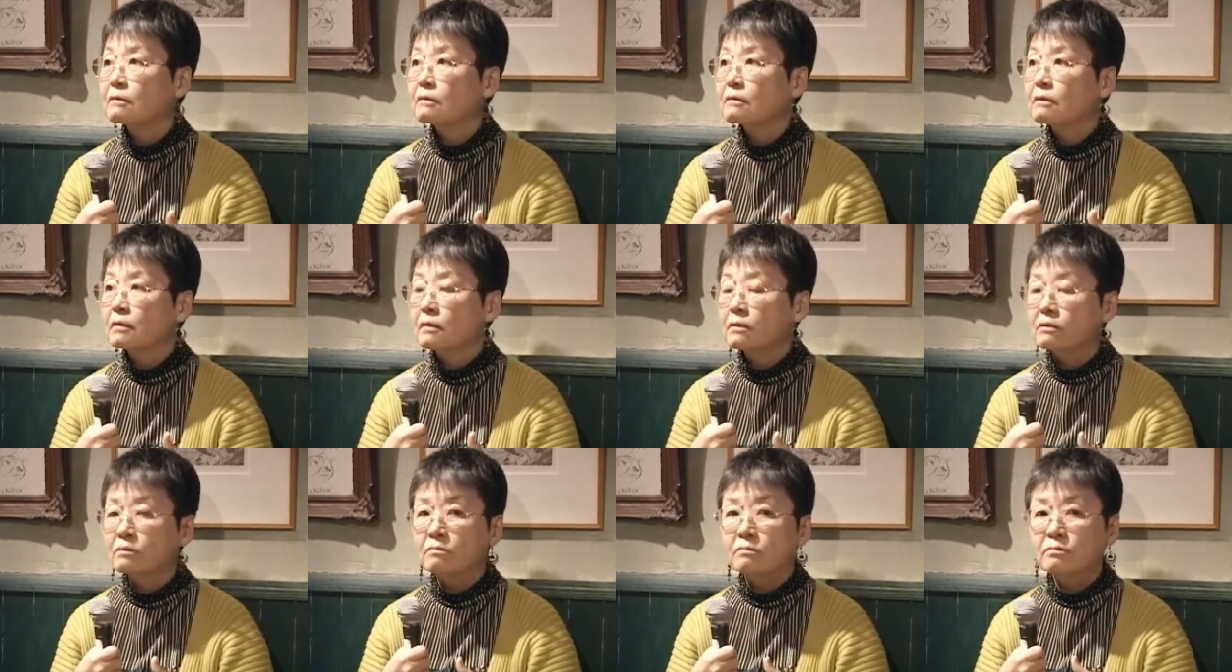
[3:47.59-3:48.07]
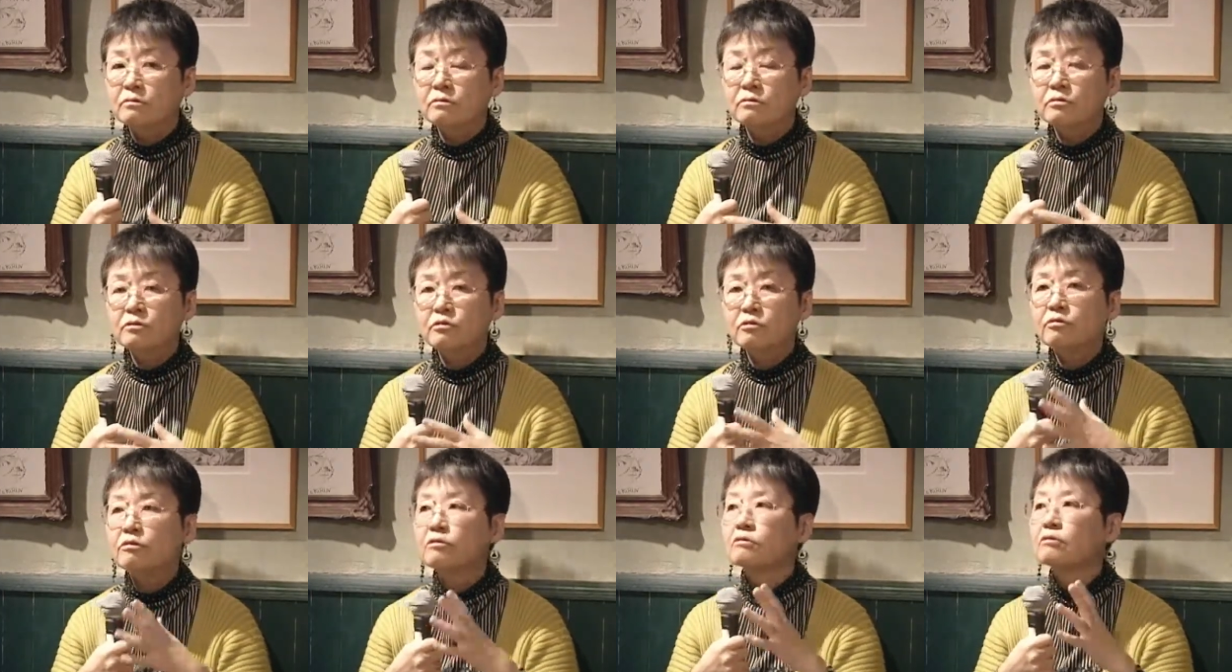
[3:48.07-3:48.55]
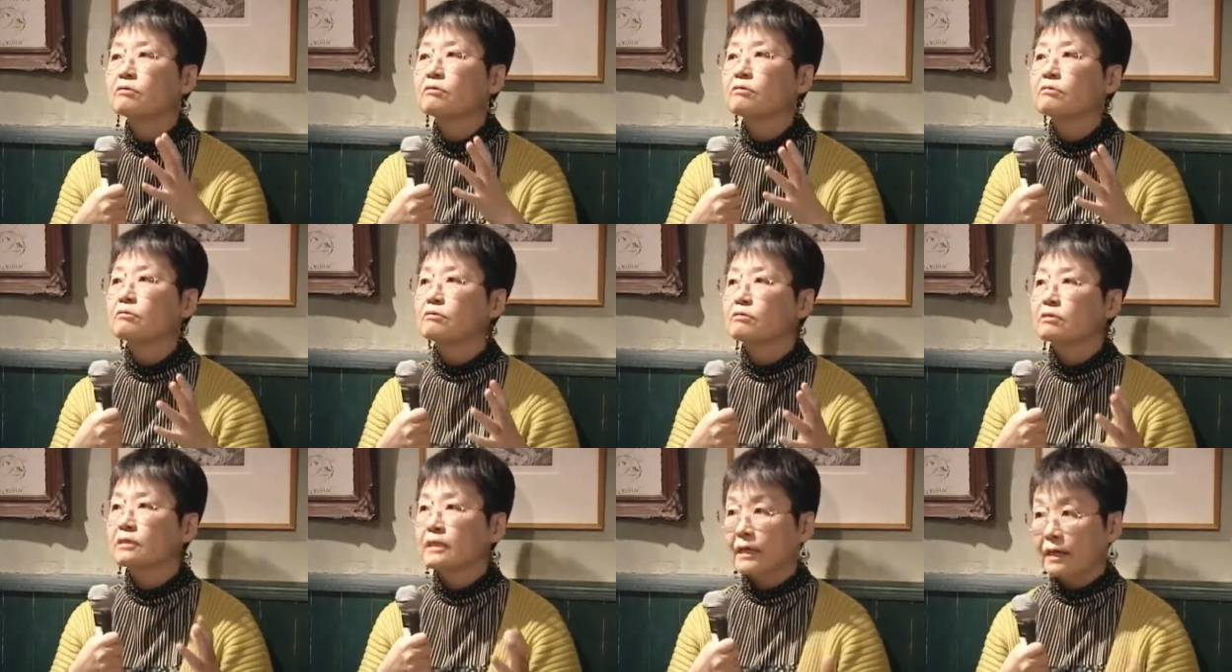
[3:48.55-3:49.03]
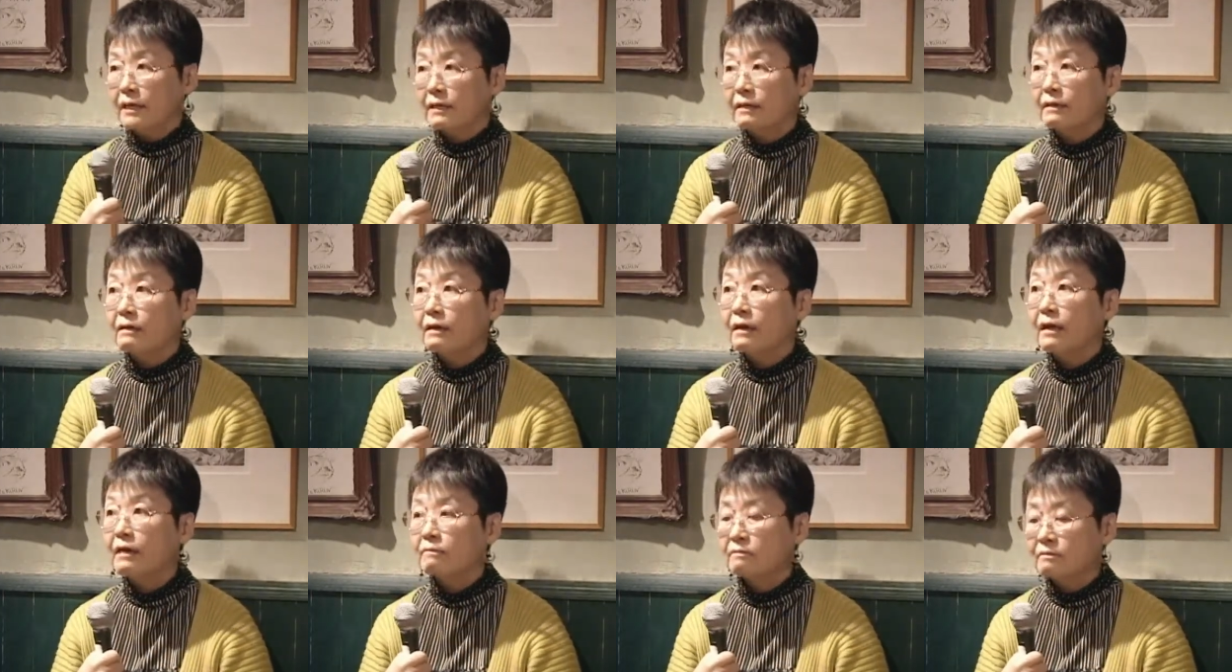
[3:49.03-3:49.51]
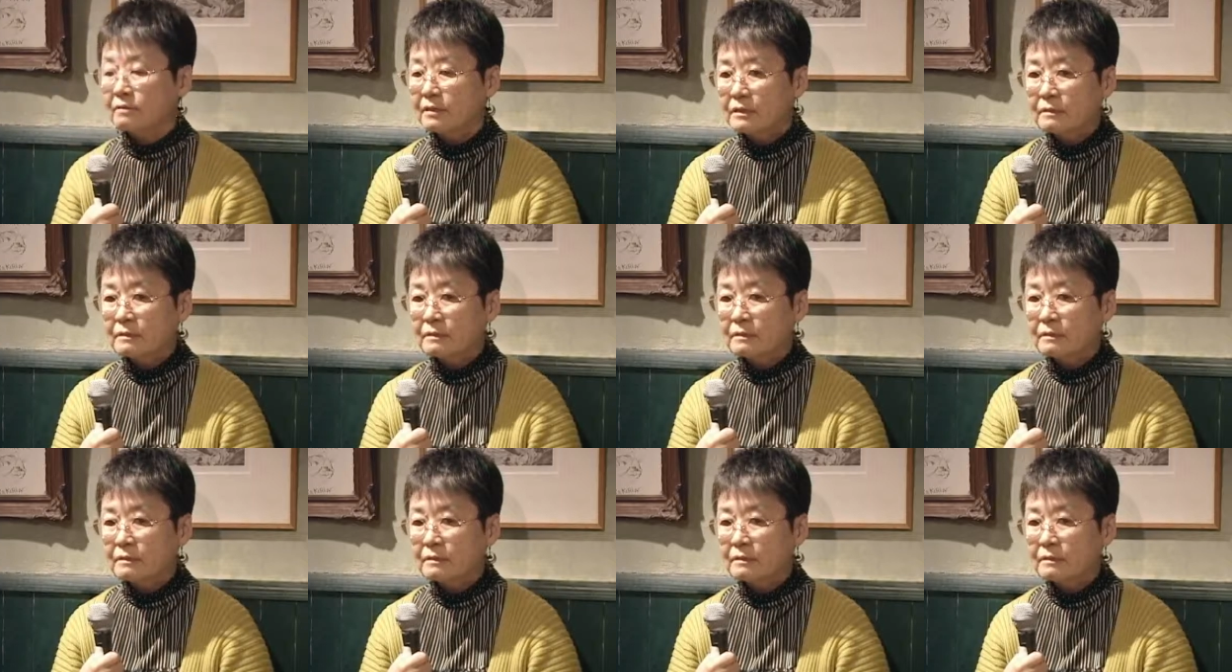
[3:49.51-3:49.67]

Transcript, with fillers: ていうそういう経緯があるん